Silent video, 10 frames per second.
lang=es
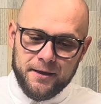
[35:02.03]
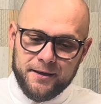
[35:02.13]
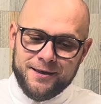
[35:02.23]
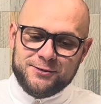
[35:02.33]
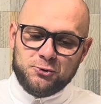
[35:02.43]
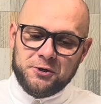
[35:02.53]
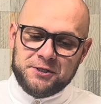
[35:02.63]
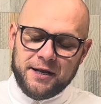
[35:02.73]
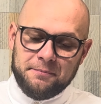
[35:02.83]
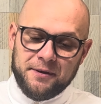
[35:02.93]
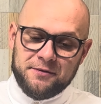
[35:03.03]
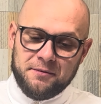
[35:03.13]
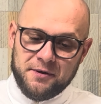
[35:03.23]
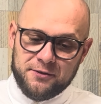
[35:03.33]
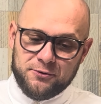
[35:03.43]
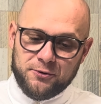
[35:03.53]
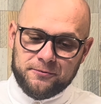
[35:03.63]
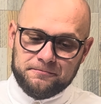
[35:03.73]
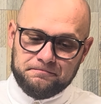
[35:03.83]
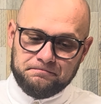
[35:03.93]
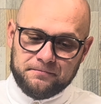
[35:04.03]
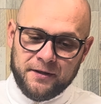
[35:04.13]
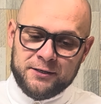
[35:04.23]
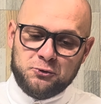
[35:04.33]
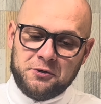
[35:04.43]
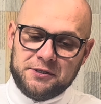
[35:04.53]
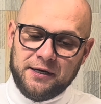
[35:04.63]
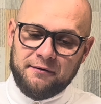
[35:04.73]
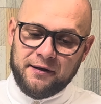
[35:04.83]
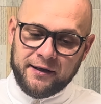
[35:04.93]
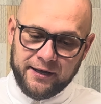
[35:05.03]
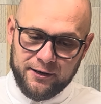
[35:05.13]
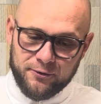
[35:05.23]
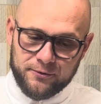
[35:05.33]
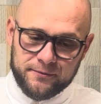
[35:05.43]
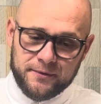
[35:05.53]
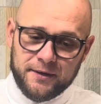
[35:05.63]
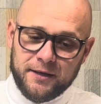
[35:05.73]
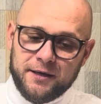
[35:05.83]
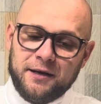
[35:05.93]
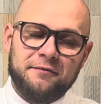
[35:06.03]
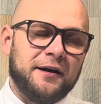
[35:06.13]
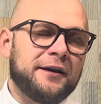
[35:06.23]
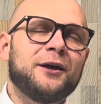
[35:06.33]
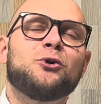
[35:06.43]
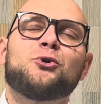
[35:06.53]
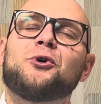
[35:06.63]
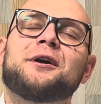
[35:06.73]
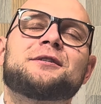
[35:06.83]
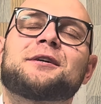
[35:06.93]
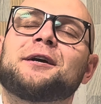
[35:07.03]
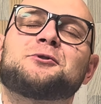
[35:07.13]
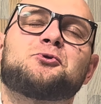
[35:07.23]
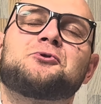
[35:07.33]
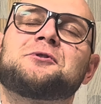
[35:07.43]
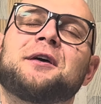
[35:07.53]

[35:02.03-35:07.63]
Esto es arrepentimiento, esto es el Evangelio. El Evangelio no es Jesús